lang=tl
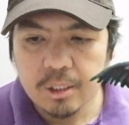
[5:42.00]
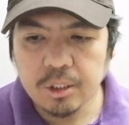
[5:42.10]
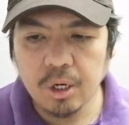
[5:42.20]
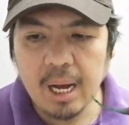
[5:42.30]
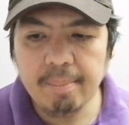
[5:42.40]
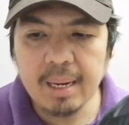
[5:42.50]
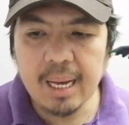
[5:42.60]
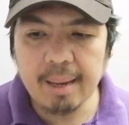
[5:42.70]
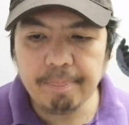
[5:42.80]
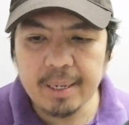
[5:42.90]
So, ang
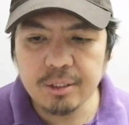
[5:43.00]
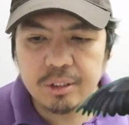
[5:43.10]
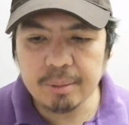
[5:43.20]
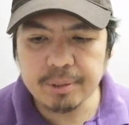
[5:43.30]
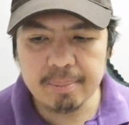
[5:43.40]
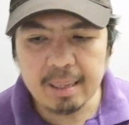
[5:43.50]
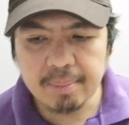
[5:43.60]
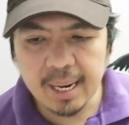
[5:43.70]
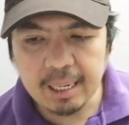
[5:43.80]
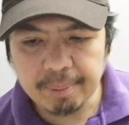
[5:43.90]
mga pigeon tips naman,
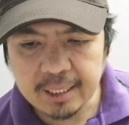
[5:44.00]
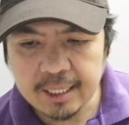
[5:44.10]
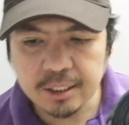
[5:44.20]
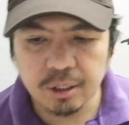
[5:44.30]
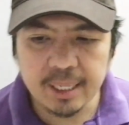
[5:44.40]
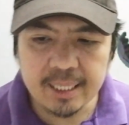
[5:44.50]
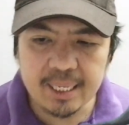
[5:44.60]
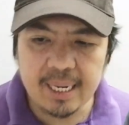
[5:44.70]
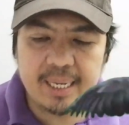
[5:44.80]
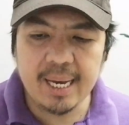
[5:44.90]
mga kalapatid, so
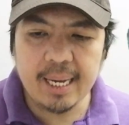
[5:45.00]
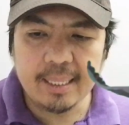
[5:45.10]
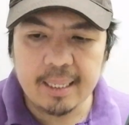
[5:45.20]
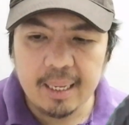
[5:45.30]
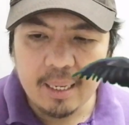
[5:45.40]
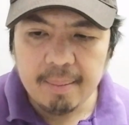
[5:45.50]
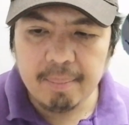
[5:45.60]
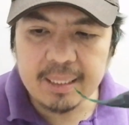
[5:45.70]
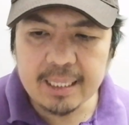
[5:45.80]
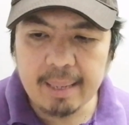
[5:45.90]
nandyan lang yan
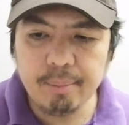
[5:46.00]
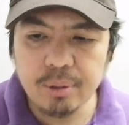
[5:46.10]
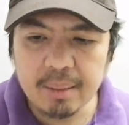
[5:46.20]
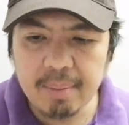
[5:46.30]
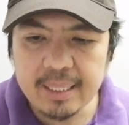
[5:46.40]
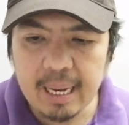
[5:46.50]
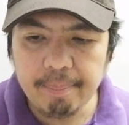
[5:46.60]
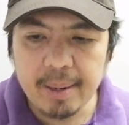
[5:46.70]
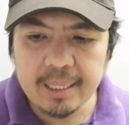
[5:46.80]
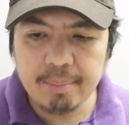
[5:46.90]
matatabunan man niya,
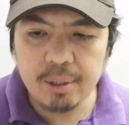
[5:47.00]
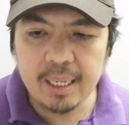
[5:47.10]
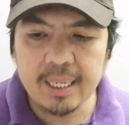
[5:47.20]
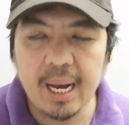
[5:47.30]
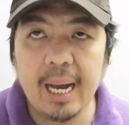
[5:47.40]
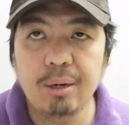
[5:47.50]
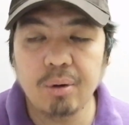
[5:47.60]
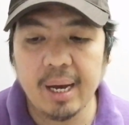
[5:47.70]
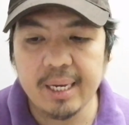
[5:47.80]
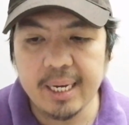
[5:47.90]
pwede mo lang yung
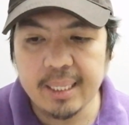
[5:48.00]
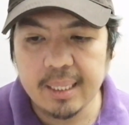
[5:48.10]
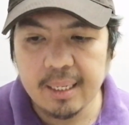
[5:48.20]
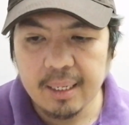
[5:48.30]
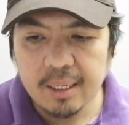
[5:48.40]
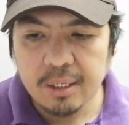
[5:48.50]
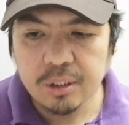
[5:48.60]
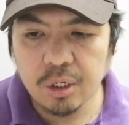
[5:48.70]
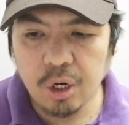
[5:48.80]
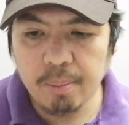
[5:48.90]
halukayin.
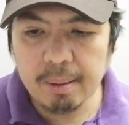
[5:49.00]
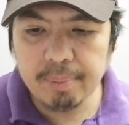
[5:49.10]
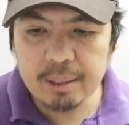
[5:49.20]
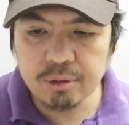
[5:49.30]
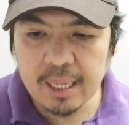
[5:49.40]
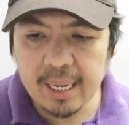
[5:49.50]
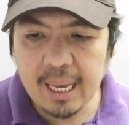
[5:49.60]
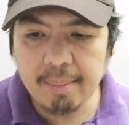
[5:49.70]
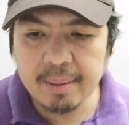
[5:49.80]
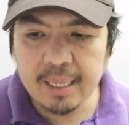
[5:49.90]
So, o mag-browse ka
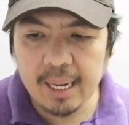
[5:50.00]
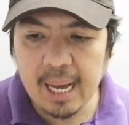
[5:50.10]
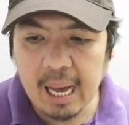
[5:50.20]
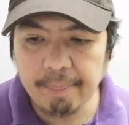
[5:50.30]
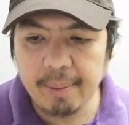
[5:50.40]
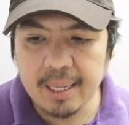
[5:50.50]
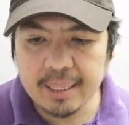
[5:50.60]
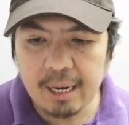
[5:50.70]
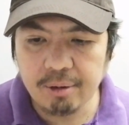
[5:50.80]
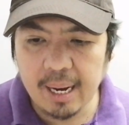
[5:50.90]
gamit ang up and
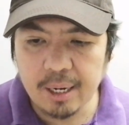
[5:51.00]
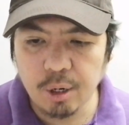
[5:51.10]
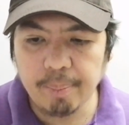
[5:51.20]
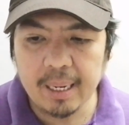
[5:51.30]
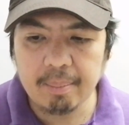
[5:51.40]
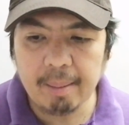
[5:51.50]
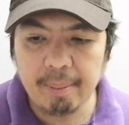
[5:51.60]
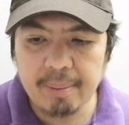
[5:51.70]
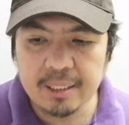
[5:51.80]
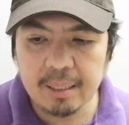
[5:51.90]
down arrow para
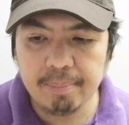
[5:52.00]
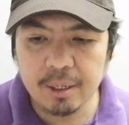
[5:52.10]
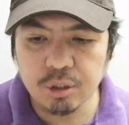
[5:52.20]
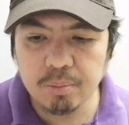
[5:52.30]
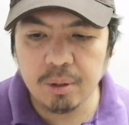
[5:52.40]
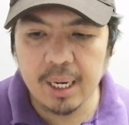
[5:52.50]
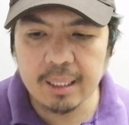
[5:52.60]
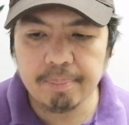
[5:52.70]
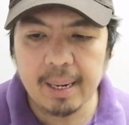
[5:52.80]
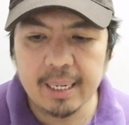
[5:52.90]
mapabilis ang browse mo
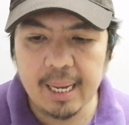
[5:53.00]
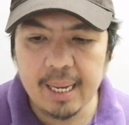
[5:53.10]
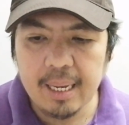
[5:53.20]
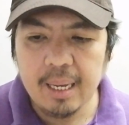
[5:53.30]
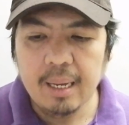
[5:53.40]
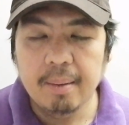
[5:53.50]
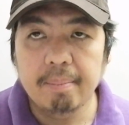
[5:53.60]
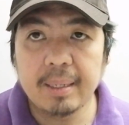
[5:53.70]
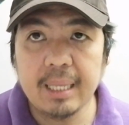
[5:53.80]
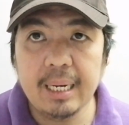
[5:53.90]
at para
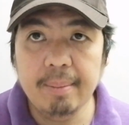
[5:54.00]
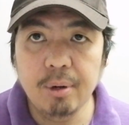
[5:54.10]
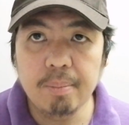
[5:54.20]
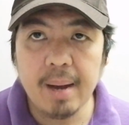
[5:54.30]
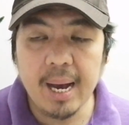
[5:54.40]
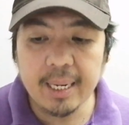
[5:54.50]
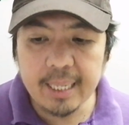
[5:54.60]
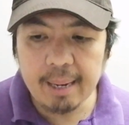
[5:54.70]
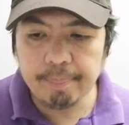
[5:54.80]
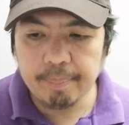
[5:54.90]
madali mong
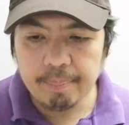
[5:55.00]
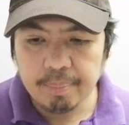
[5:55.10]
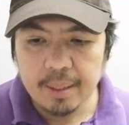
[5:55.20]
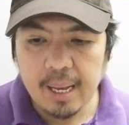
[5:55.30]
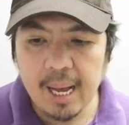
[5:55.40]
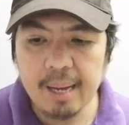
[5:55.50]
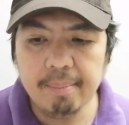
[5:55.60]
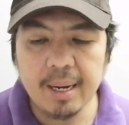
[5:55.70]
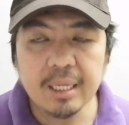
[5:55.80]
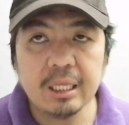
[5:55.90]
mahanap
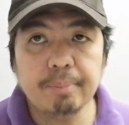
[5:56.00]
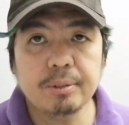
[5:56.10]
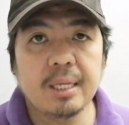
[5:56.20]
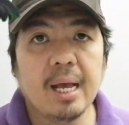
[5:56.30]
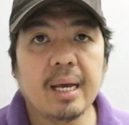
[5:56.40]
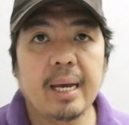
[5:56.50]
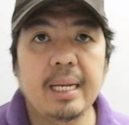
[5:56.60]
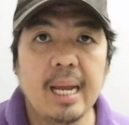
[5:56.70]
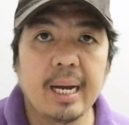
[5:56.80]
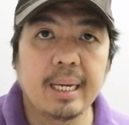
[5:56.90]
ang mga tips na
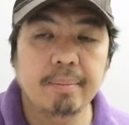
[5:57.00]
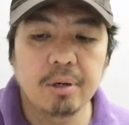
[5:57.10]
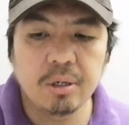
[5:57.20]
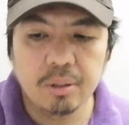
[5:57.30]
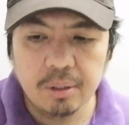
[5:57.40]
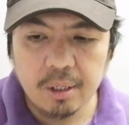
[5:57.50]
kailangan mo.